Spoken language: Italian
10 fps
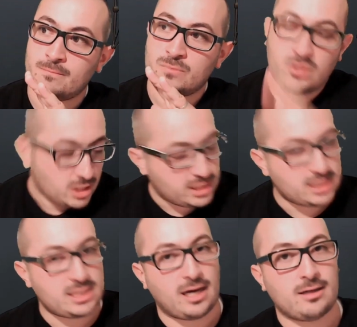ci
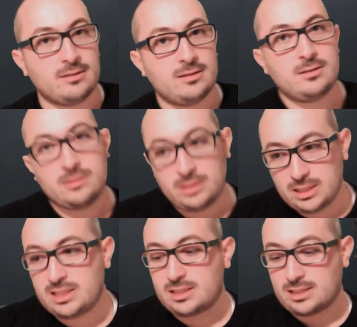sta ci
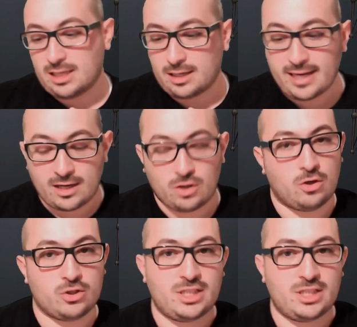sta che cosa?